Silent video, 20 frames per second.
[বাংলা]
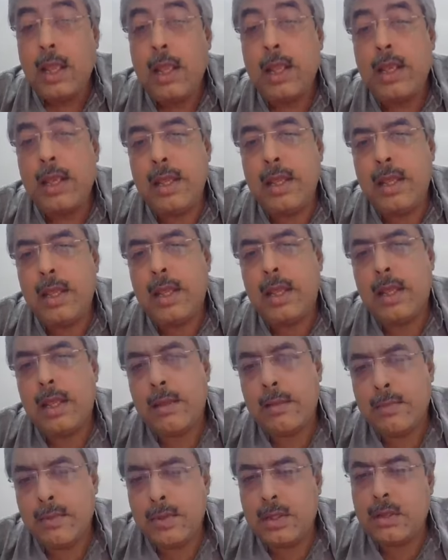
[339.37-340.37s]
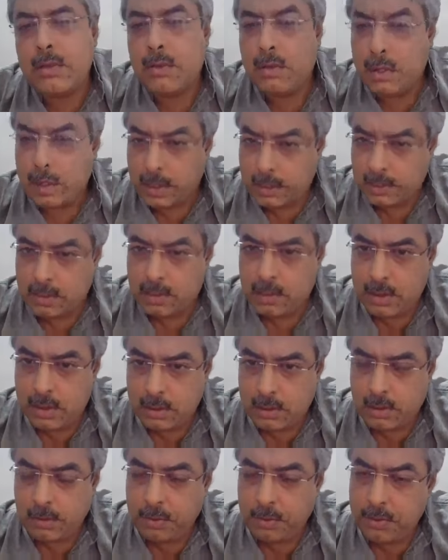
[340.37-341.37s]
এ নিয়ে এর মধ্যে অনেক ধরনের
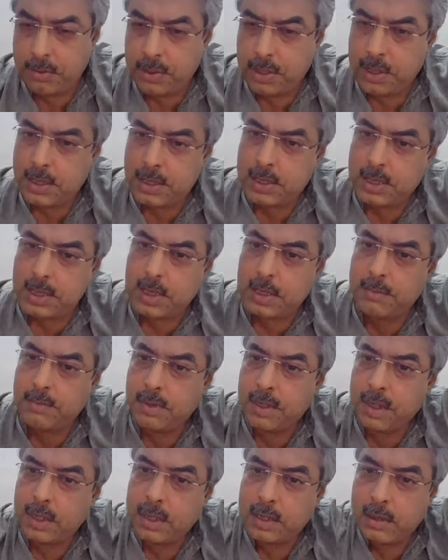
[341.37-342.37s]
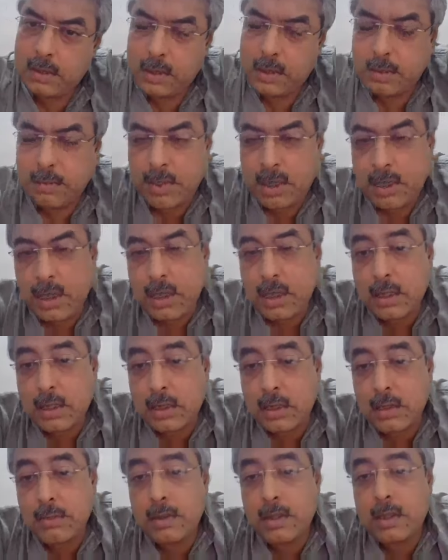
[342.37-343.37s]
কনফিউশন আছে এবং একটা কথা মাথায়
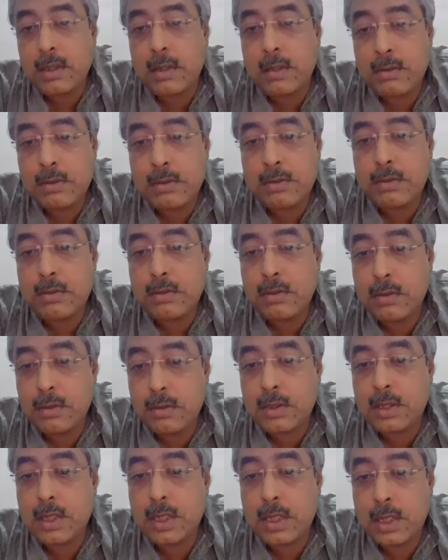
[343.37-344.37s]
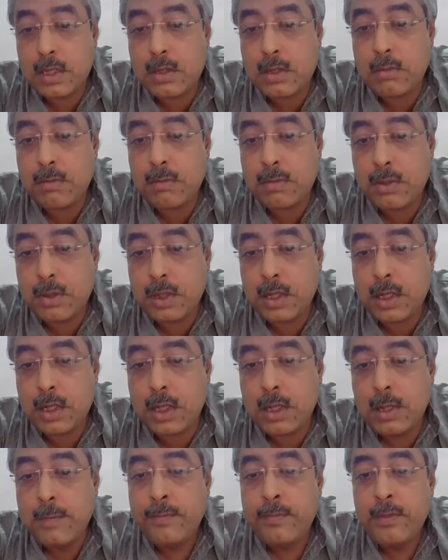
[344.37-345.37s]
রাখতে হবে একটা নতুন রোগ সেটা সম্পর্কে
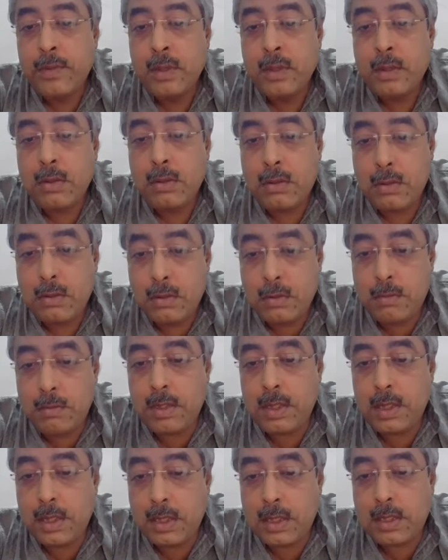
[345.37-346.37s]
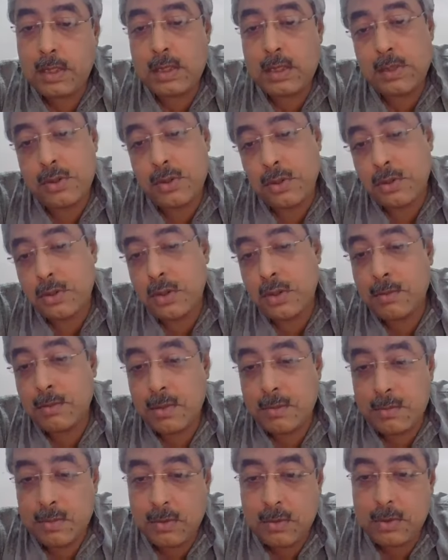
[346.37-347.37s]
খুব ডিটেলসে যতই
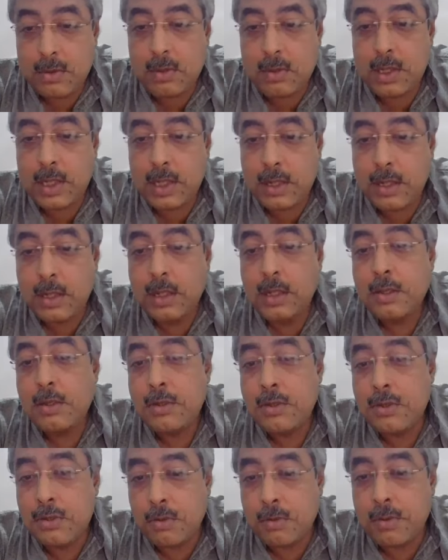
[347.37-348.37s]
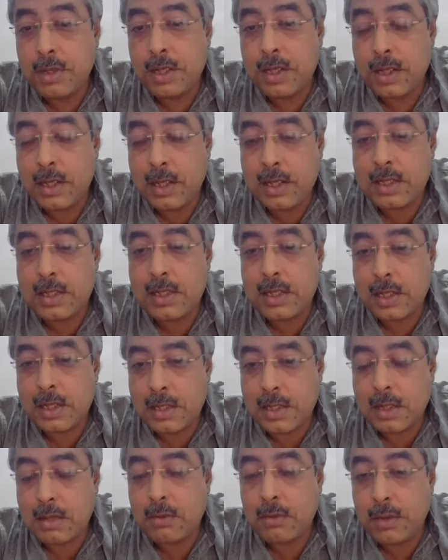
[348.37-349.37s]
আমরা মঙ্গলে জমি কেনার
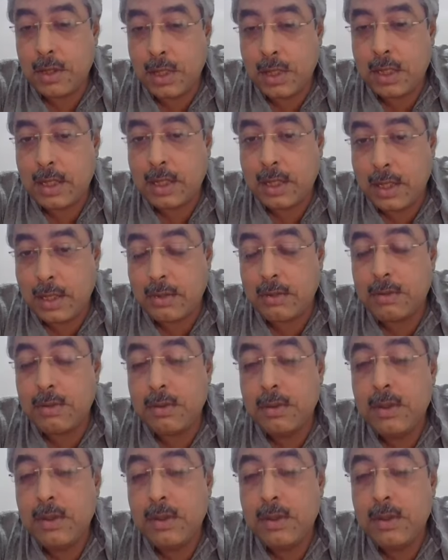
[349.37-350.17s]
চেষ্টা করি না কেন